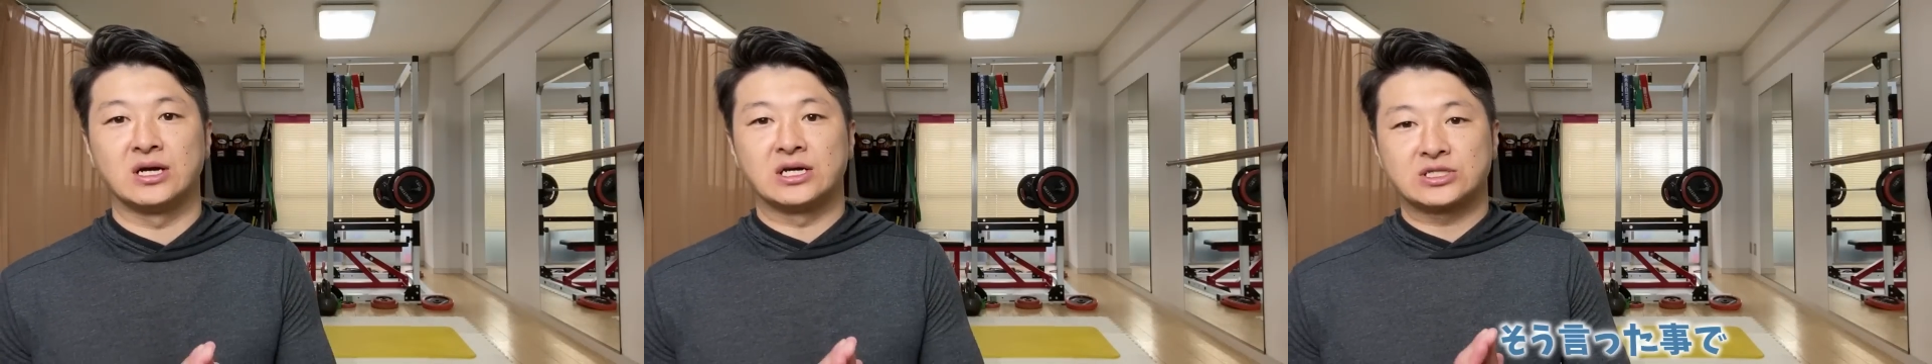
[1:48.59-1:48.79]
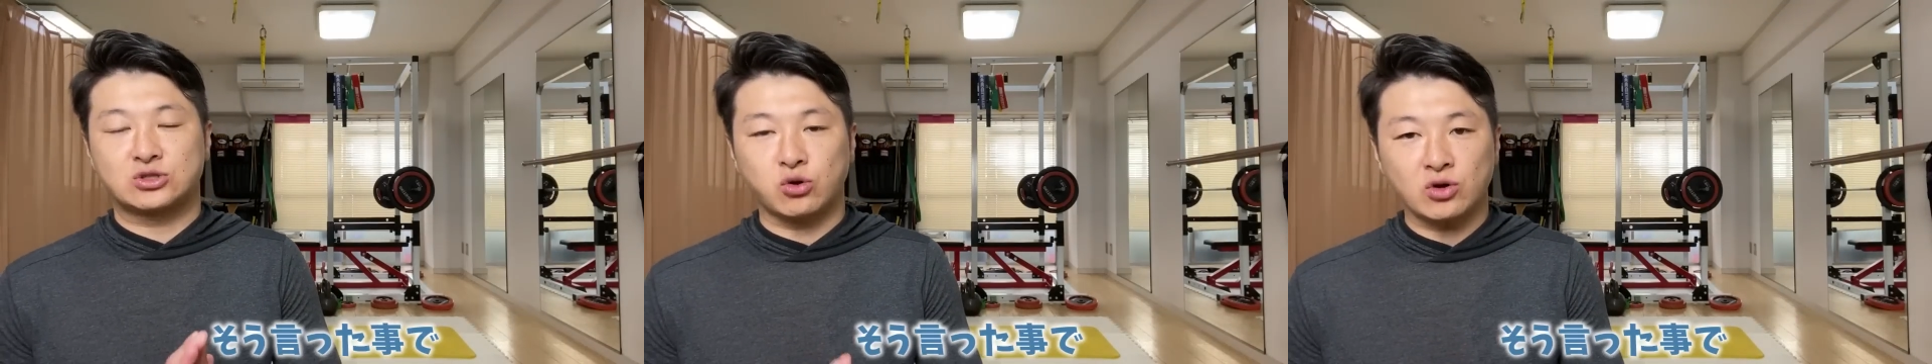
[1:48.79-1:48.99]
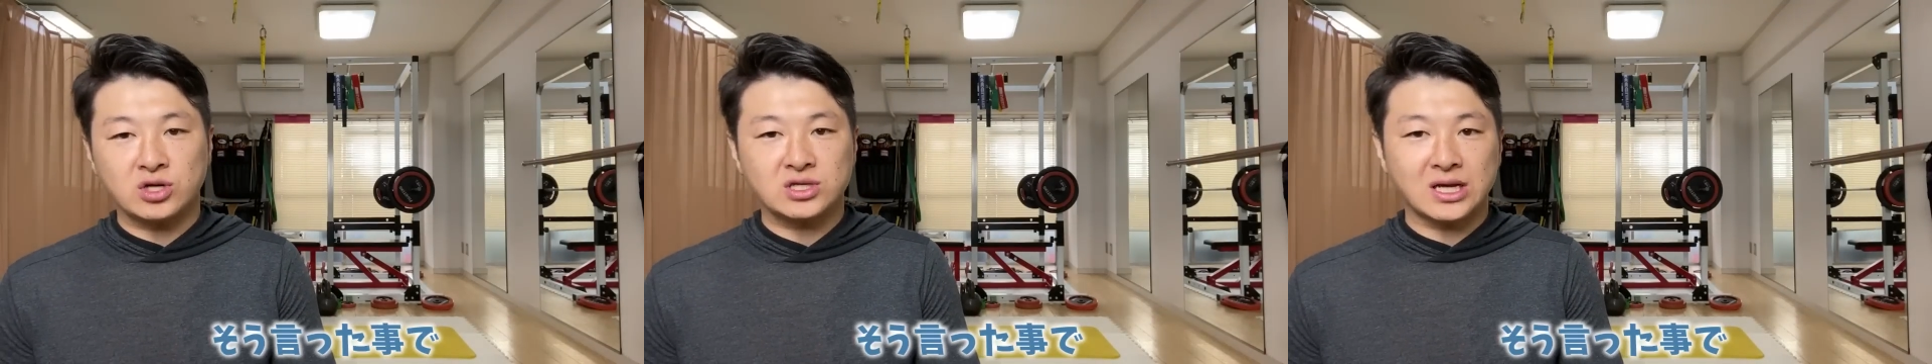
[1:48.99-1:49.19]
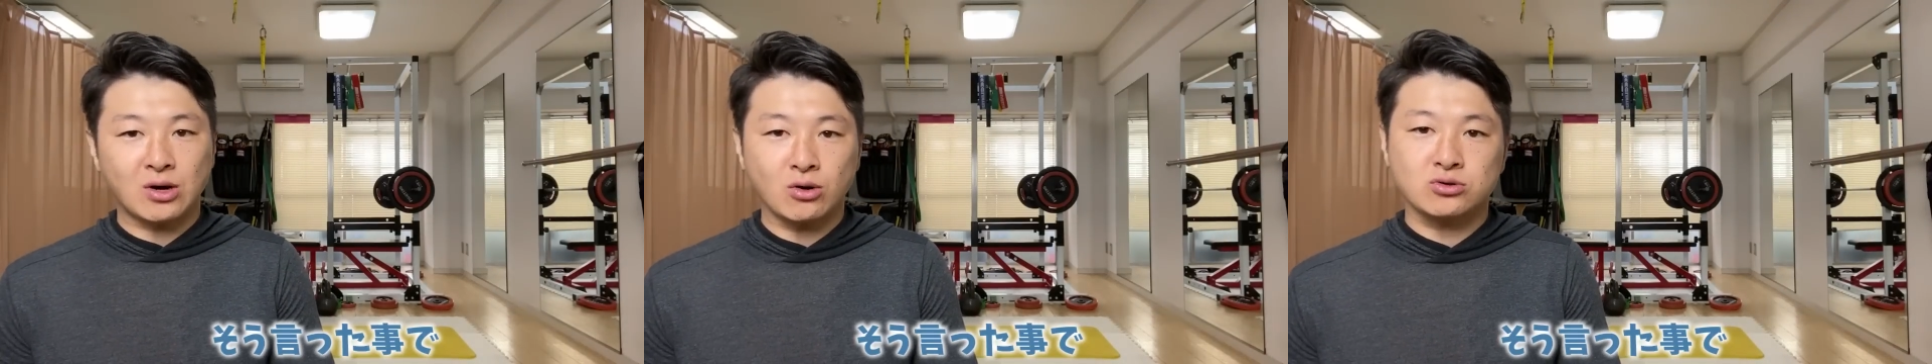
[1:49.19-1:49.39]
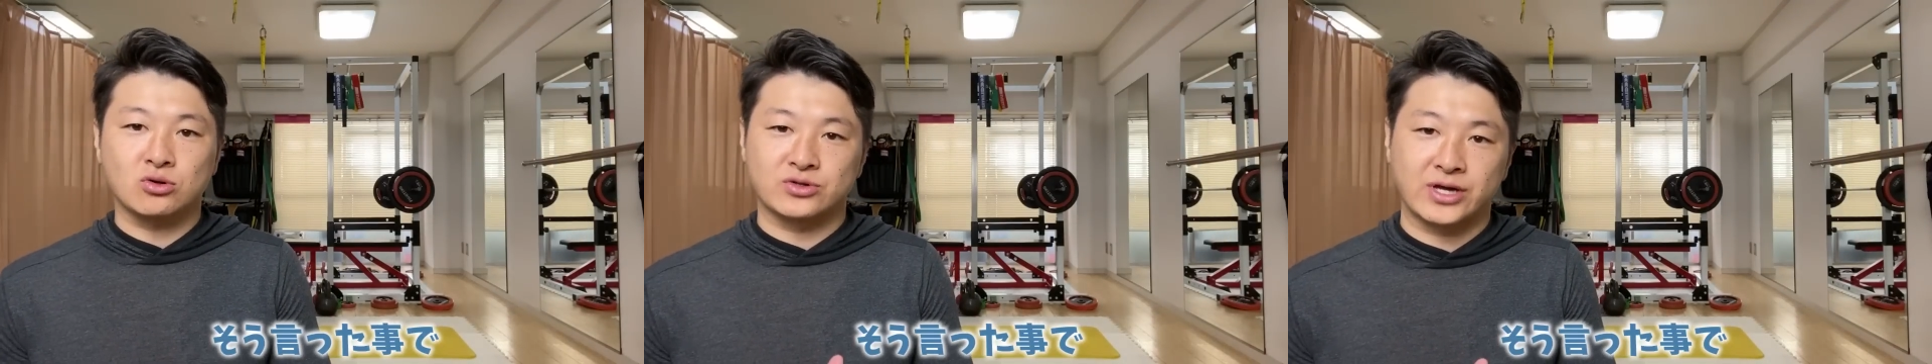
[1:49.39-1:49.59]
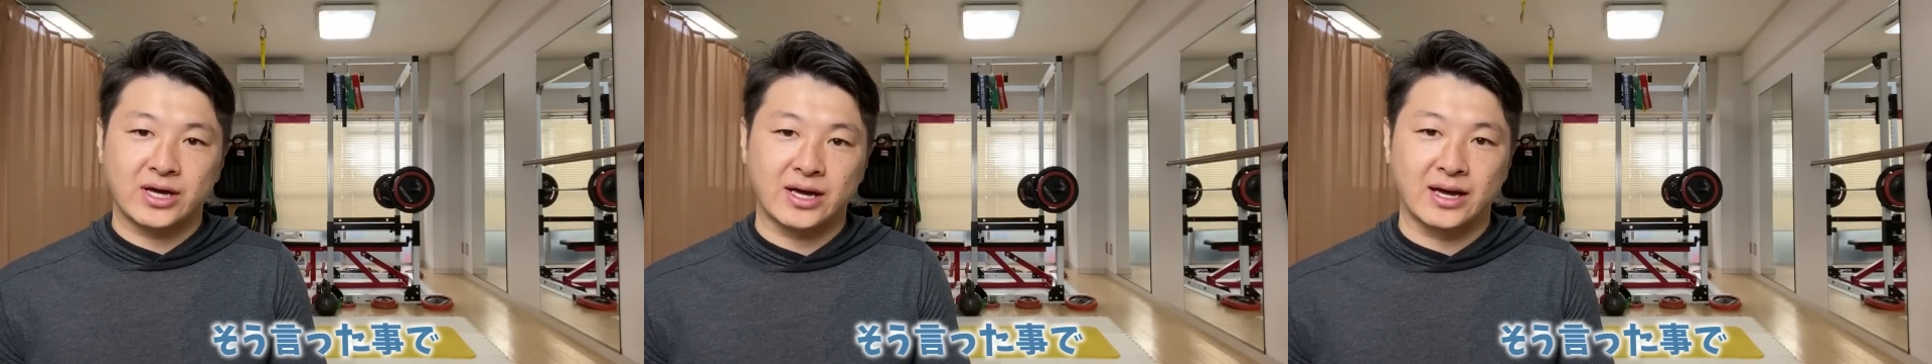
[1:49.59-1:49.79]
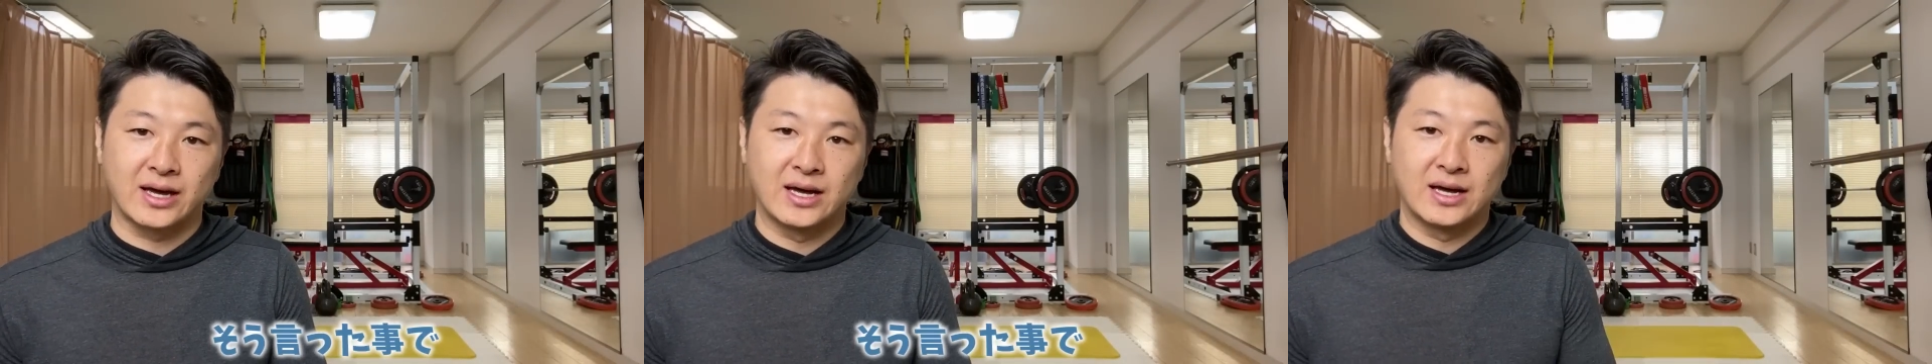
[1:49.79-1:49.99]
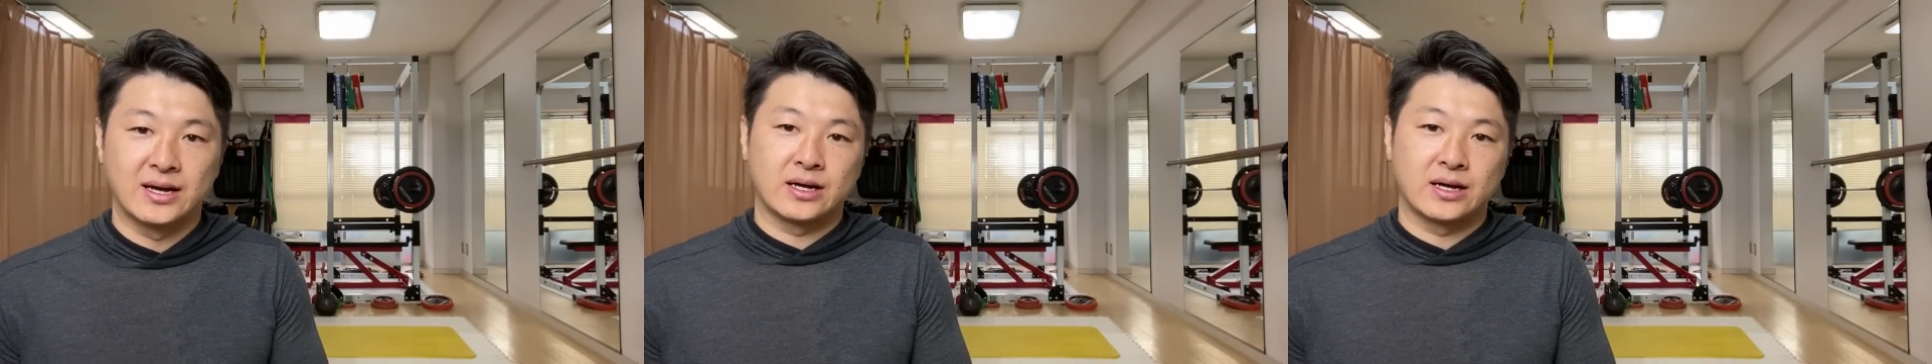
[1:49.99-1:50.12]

そういったことで